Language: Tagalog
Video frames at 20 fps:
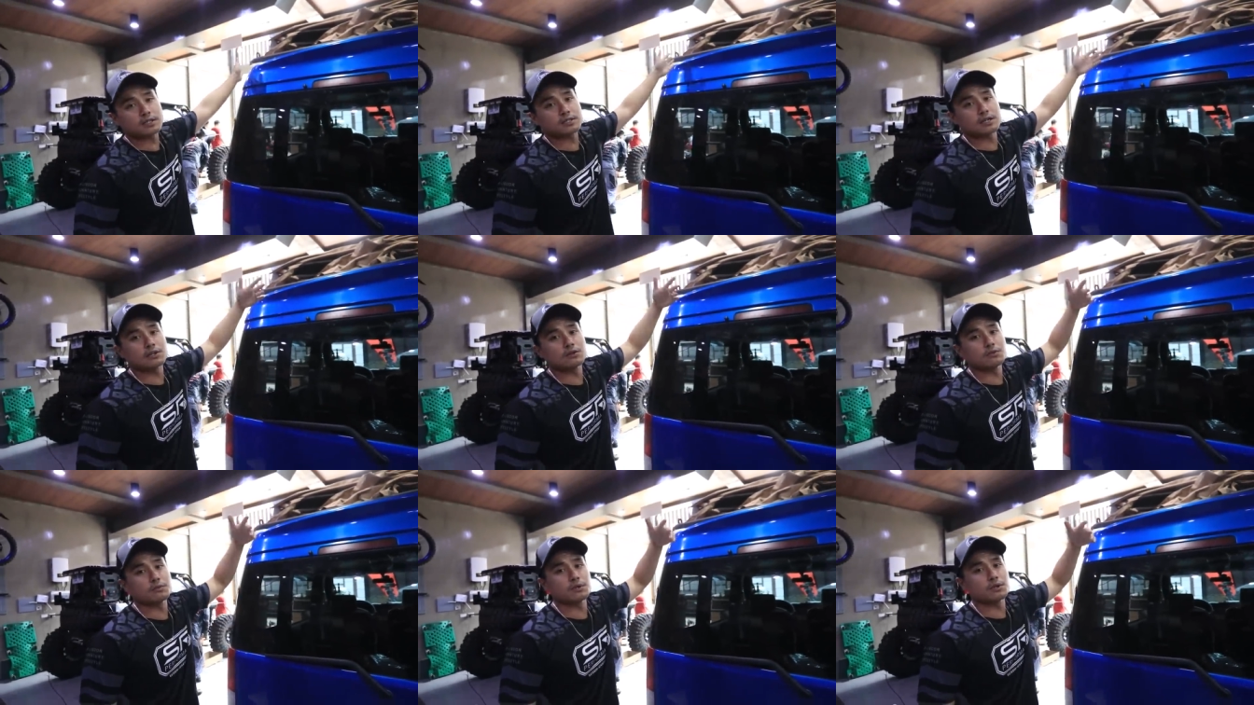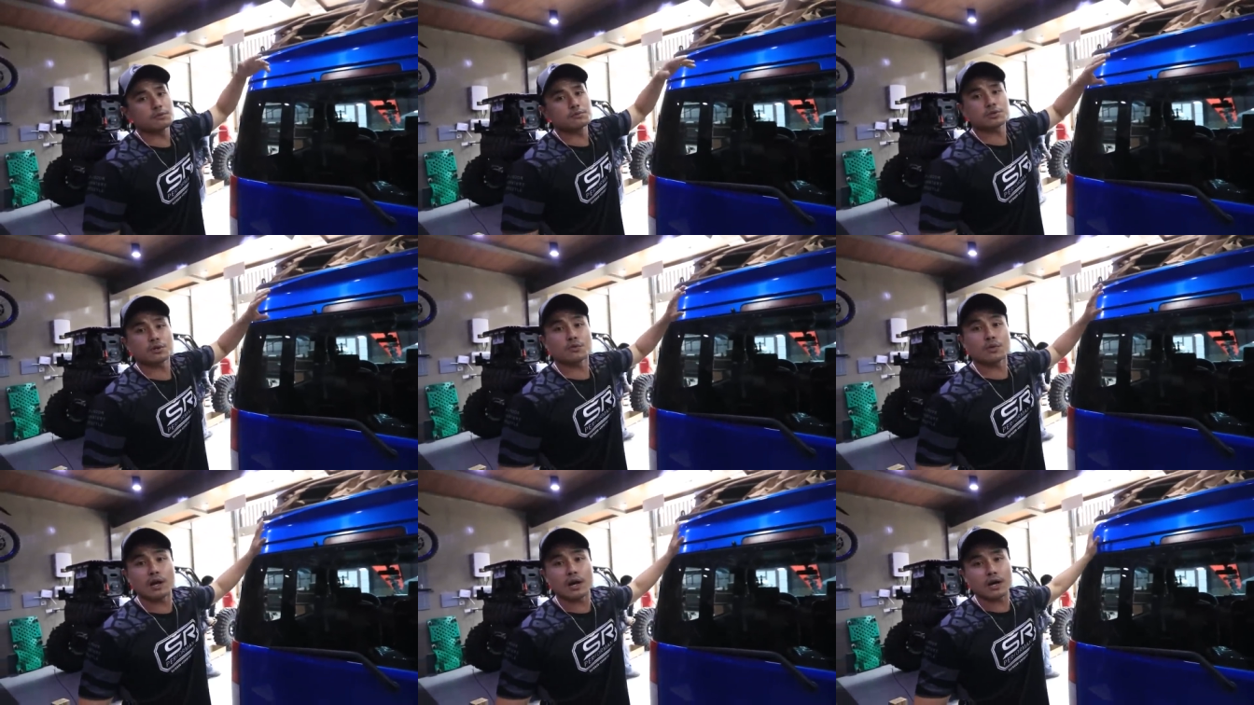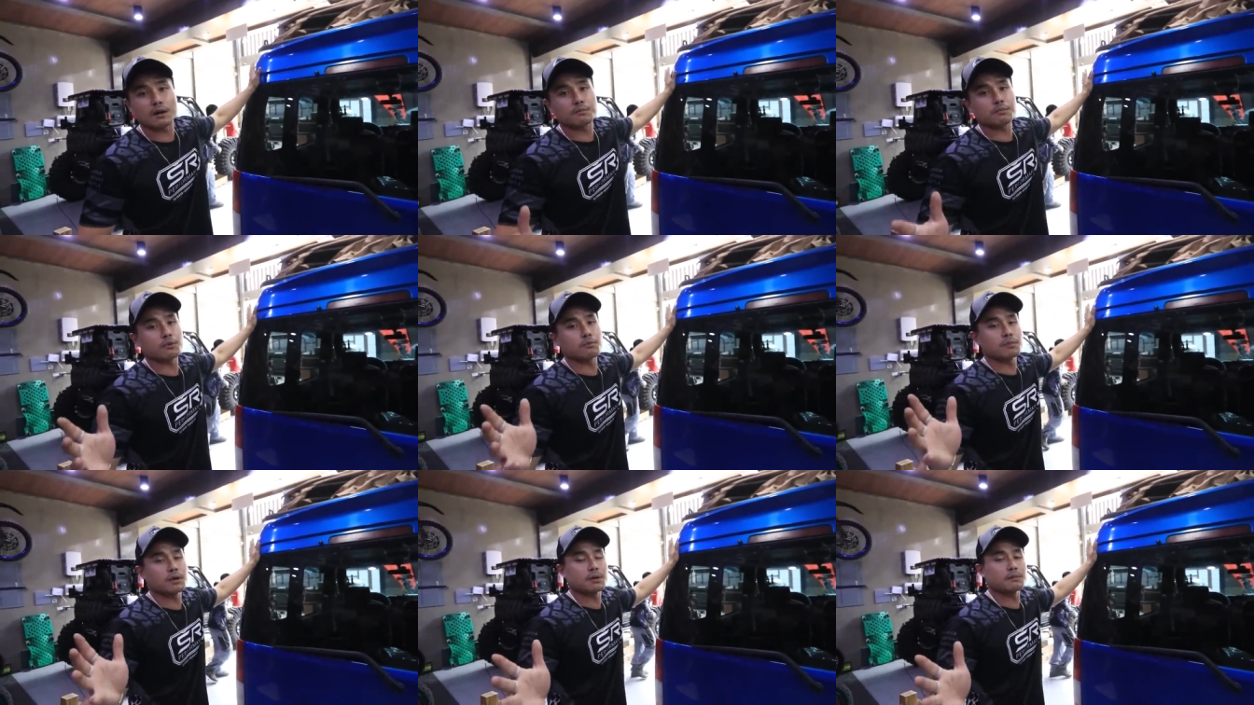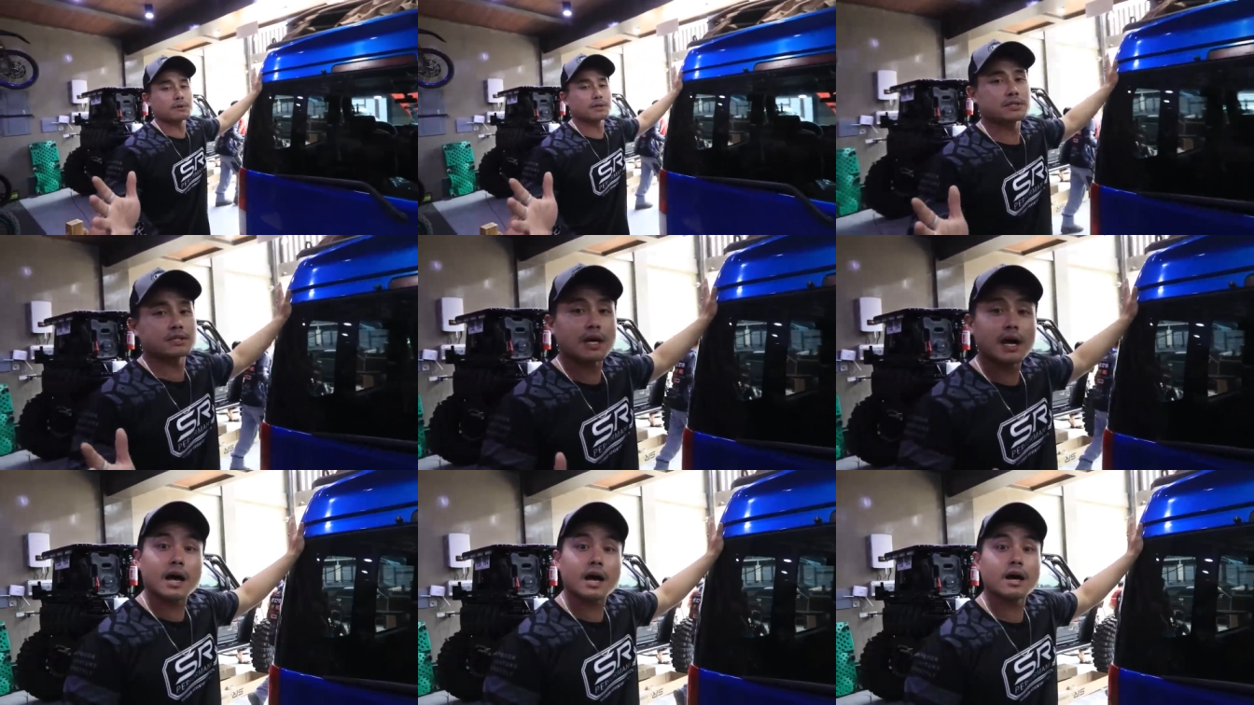is aluminum so wala kang problema
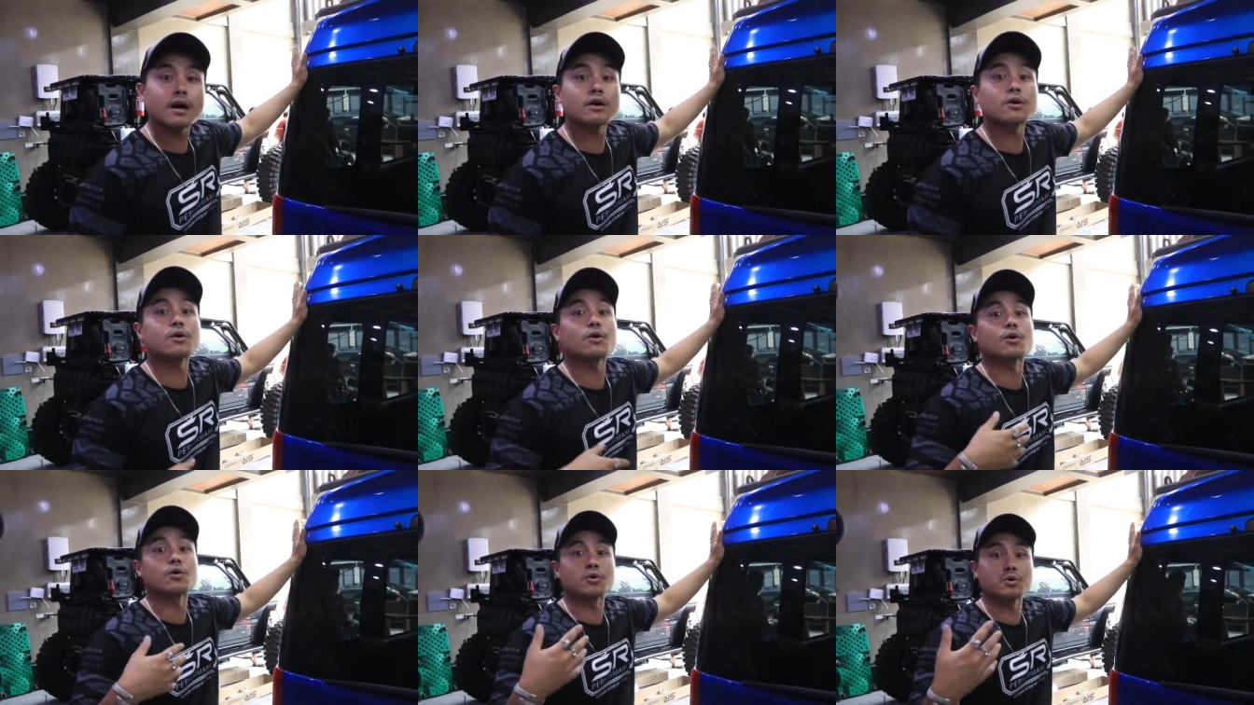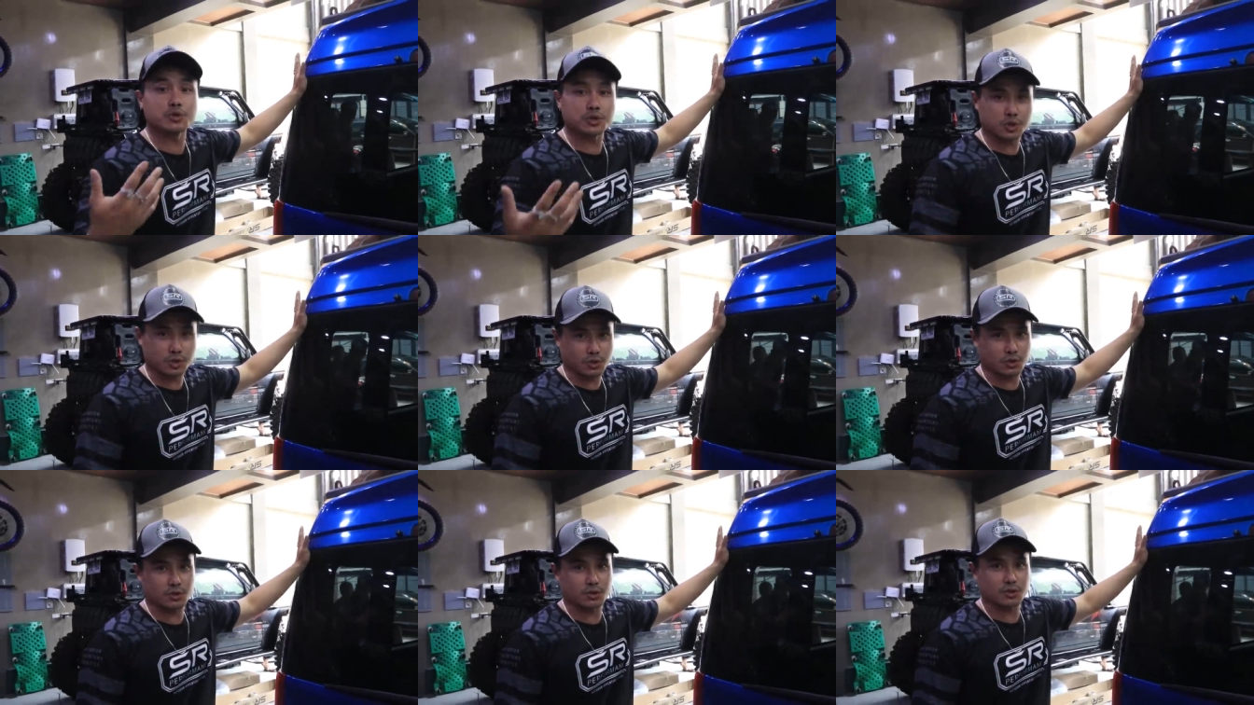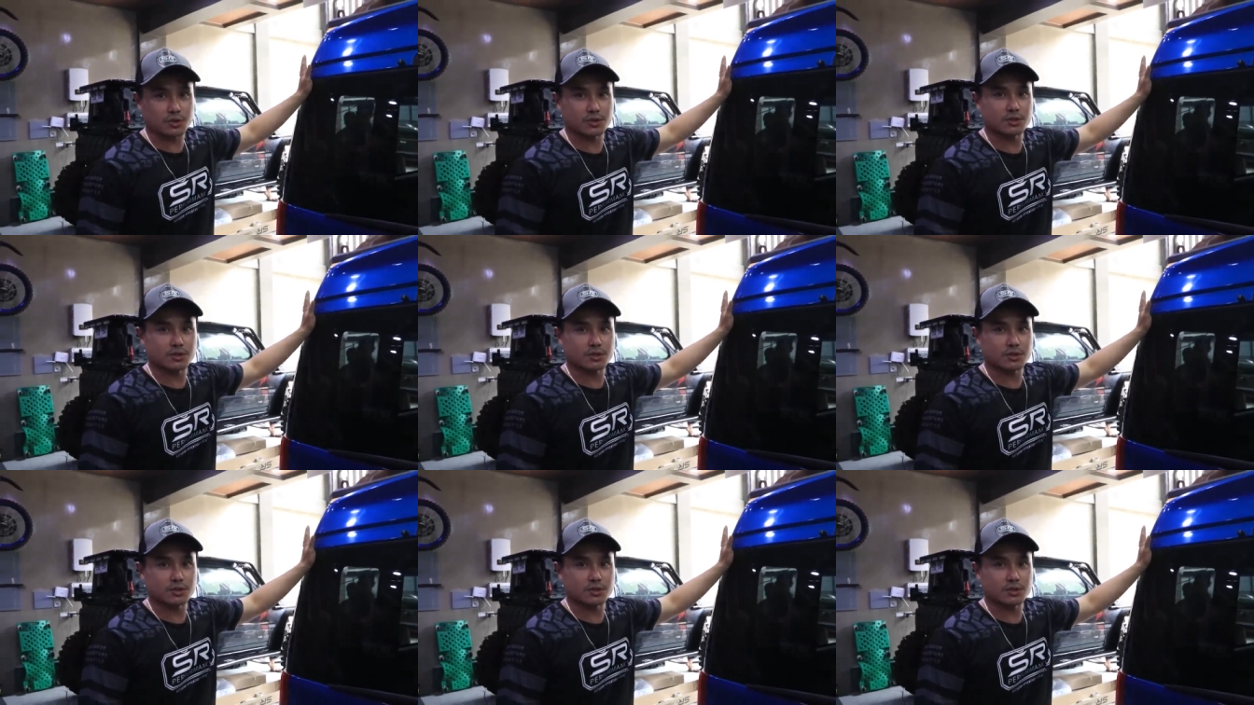sa corrosion.